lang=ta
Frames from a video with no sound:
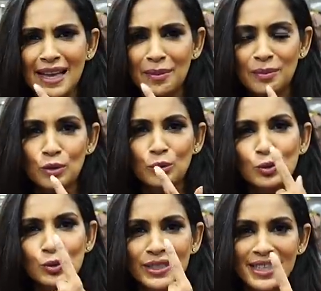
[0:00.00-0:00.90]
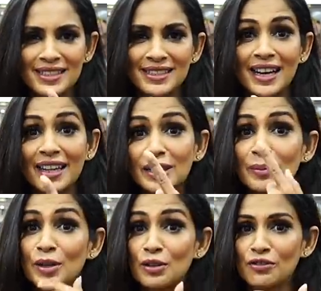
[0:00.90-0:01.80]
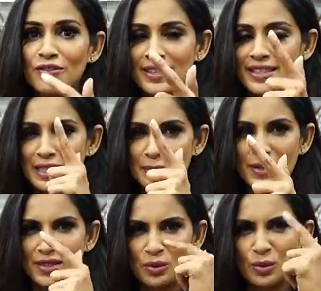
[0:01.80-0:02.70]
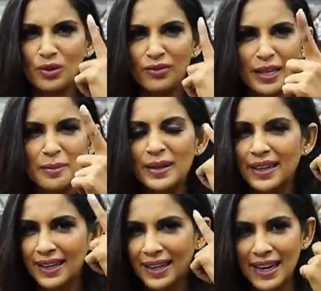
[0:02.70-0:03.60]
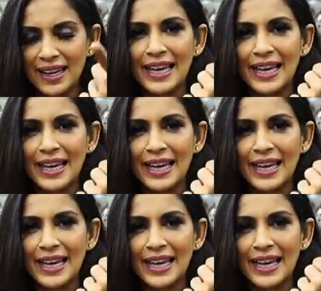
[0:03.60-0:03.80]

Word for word: சாமுக்கு லூஸ் ஆயிடுச்சு அந்த மாதிரி ஒரு ஃபேஸ் எக்ஸ்ப்ரெஷன் ஒரு வைப் எனக்கு நல்லா